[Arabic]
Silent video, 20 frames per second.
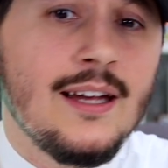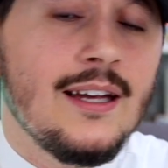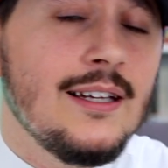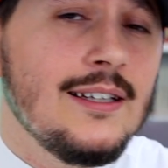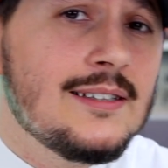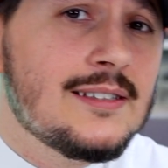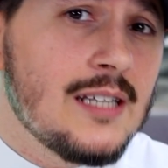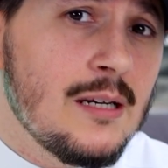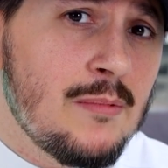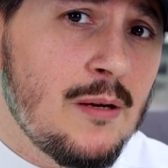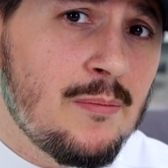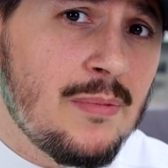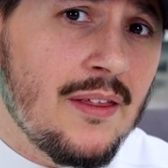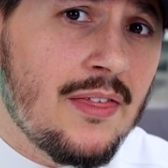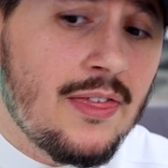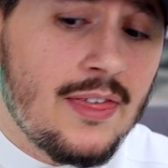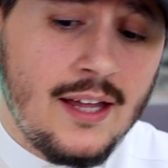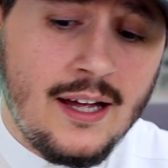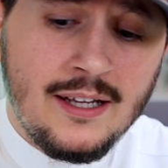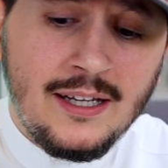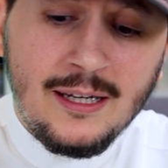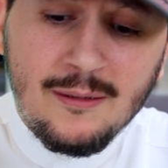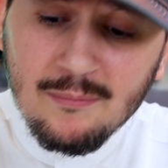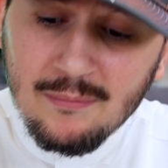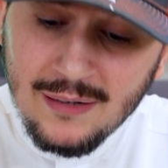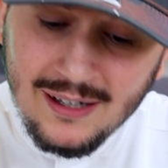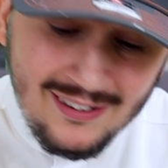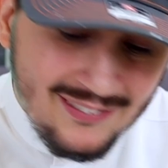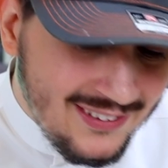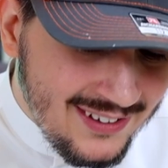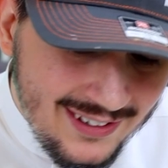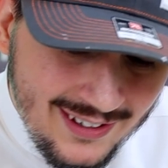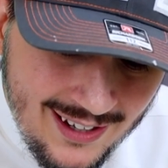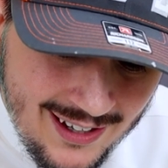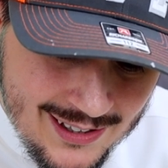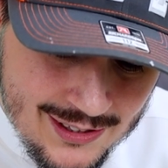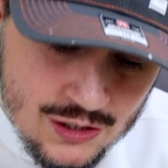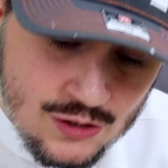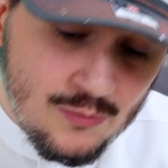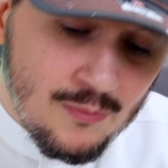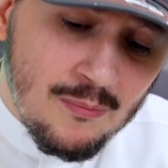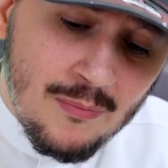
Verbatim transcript: السبب الثاني بعض الناس